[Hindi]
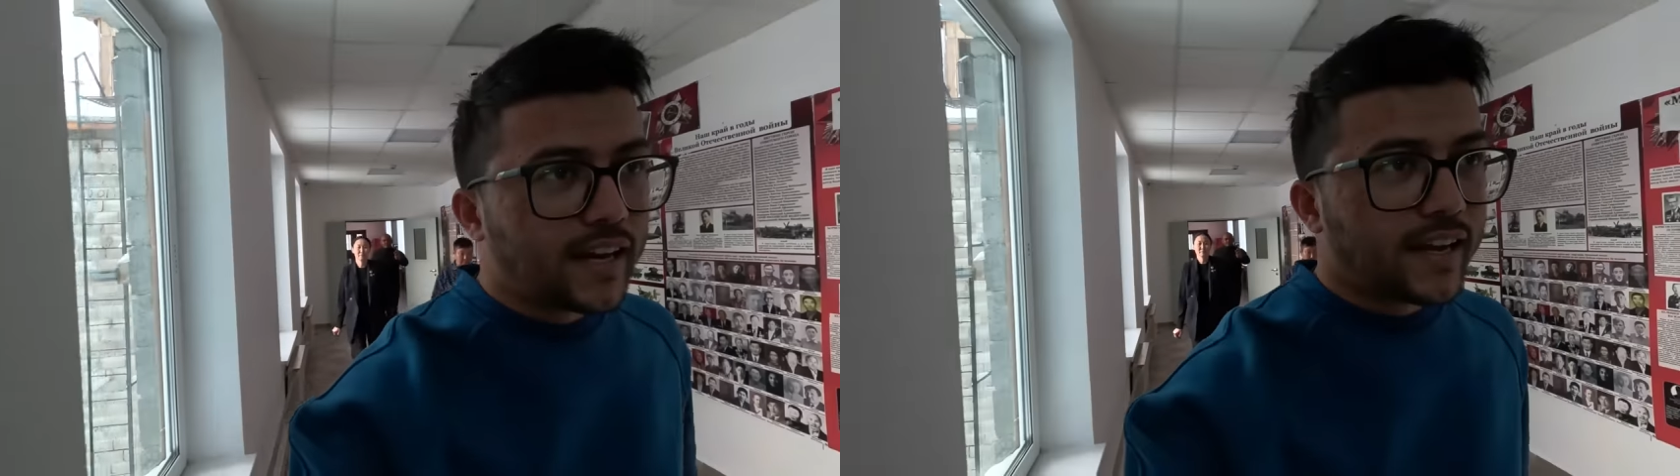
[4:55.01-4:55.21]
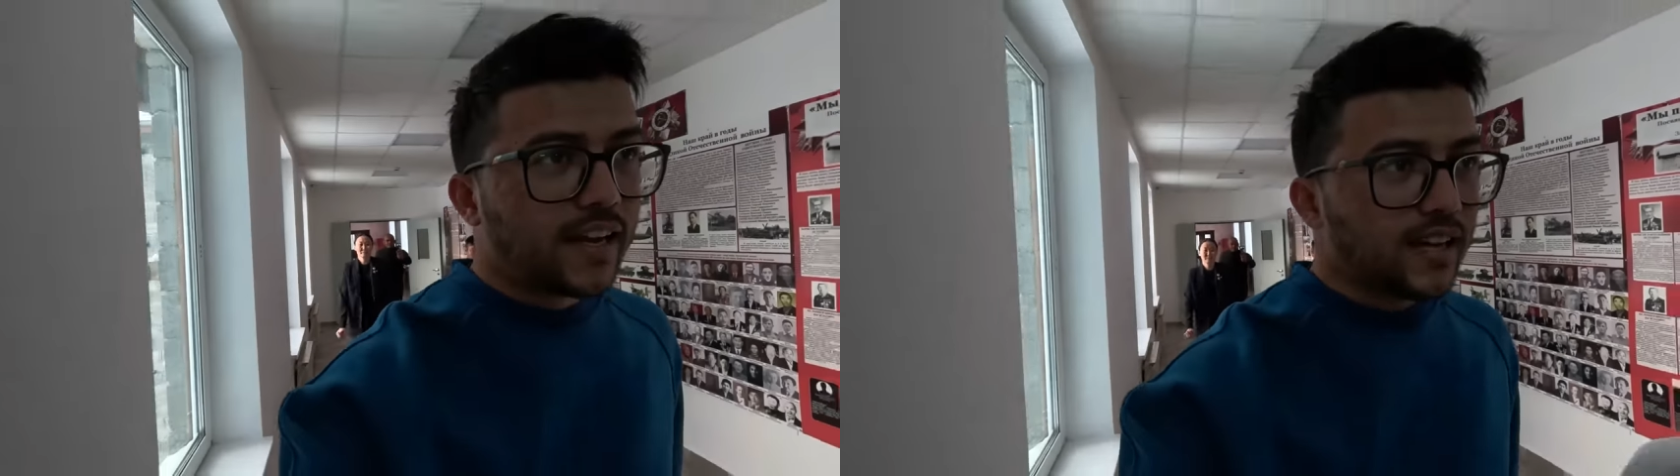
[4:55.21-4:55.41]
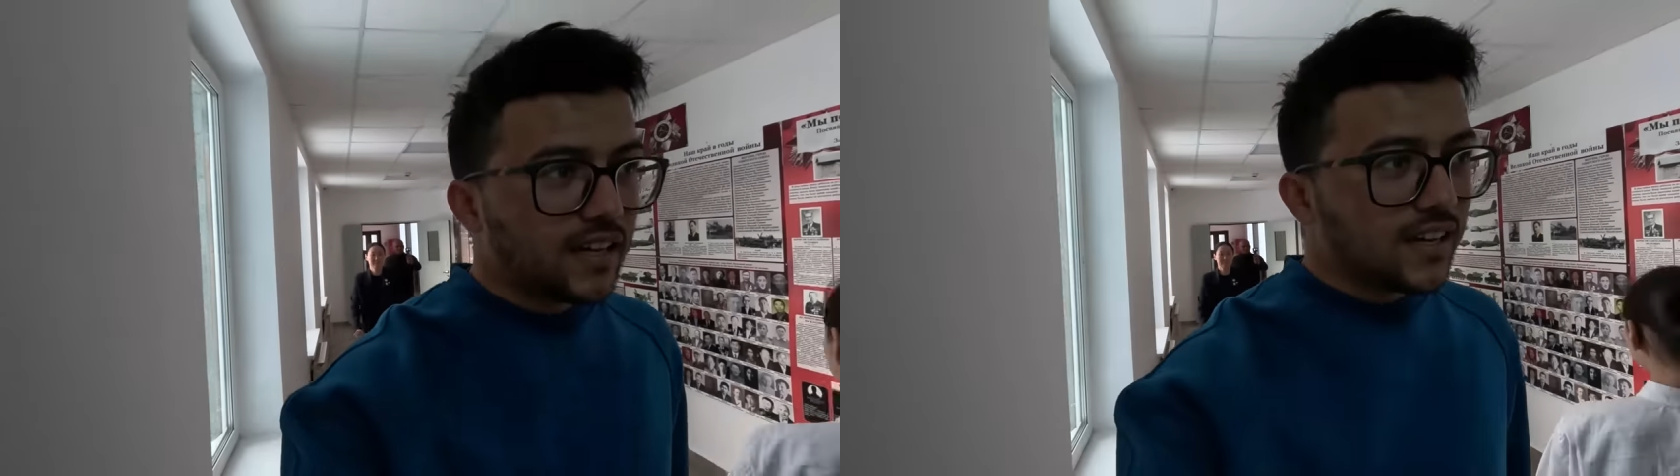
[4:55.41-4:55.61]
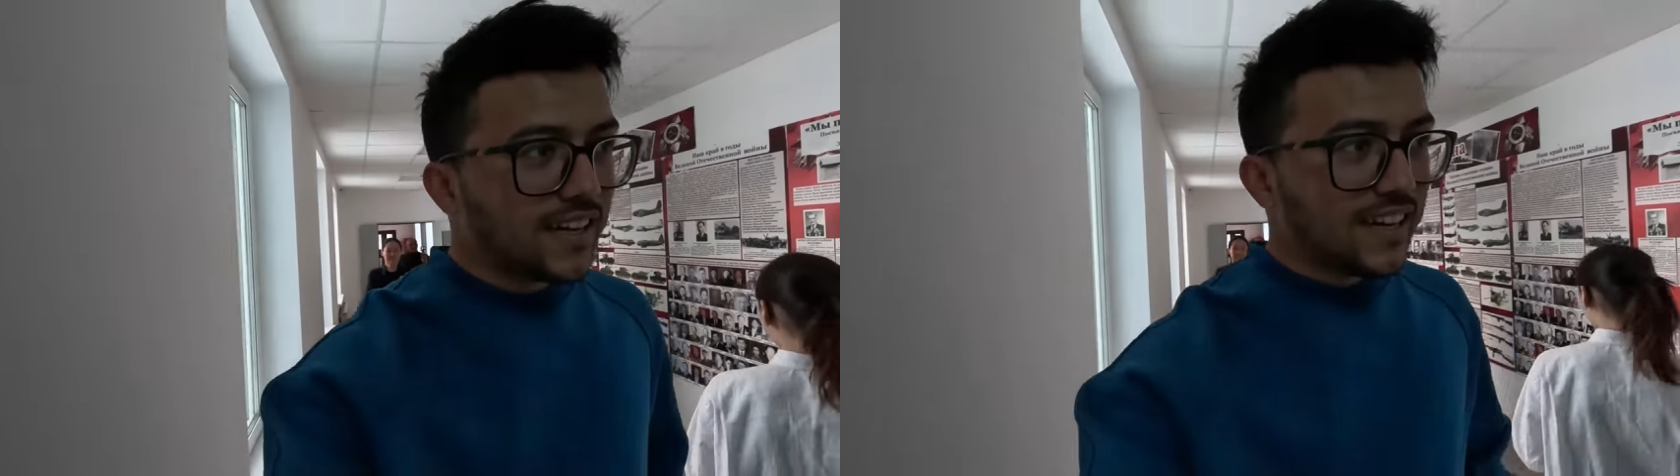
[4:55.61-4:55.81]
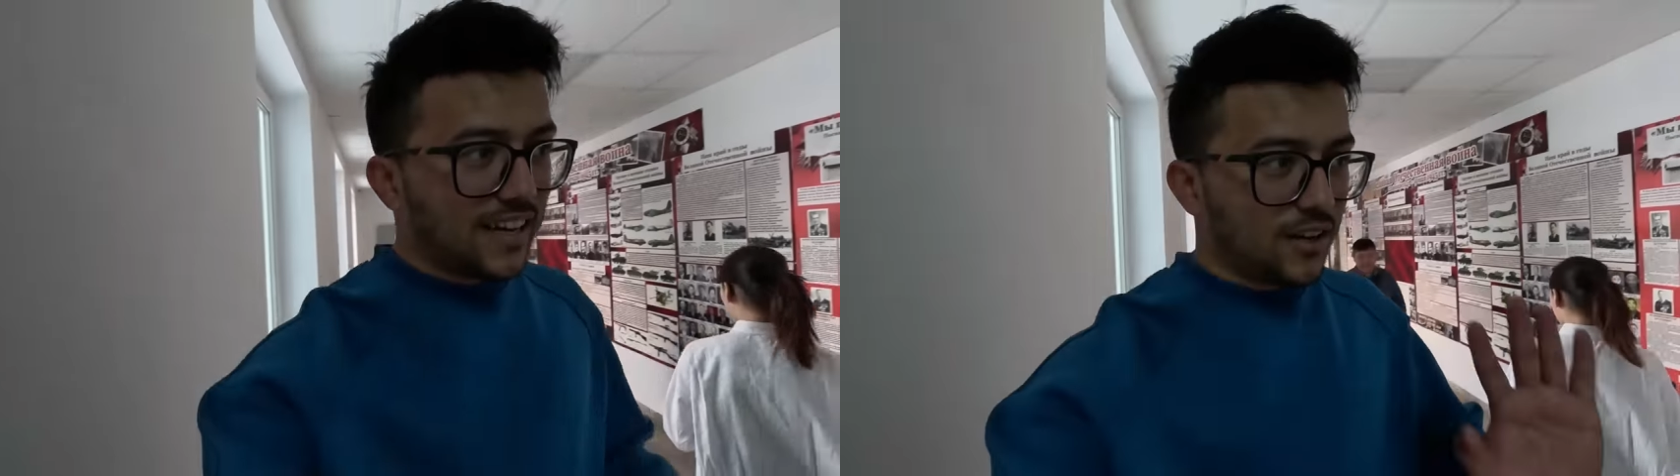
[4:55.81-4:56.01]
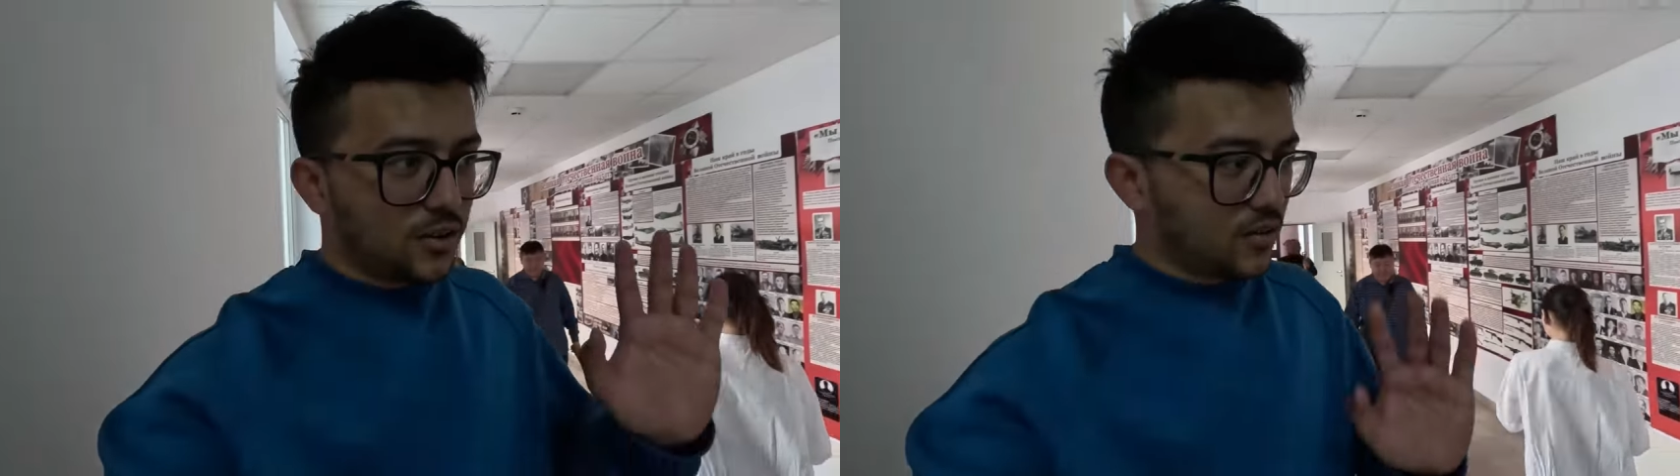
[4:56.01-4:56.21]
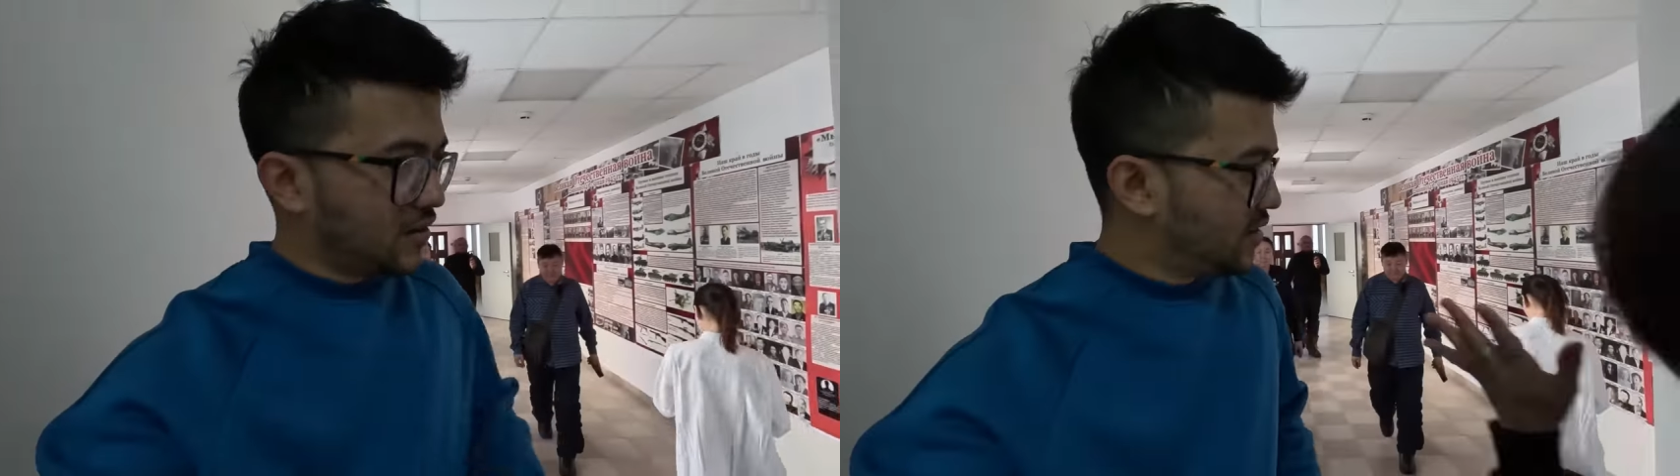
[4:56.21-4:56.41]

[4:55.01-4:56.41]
करेंगे हेलो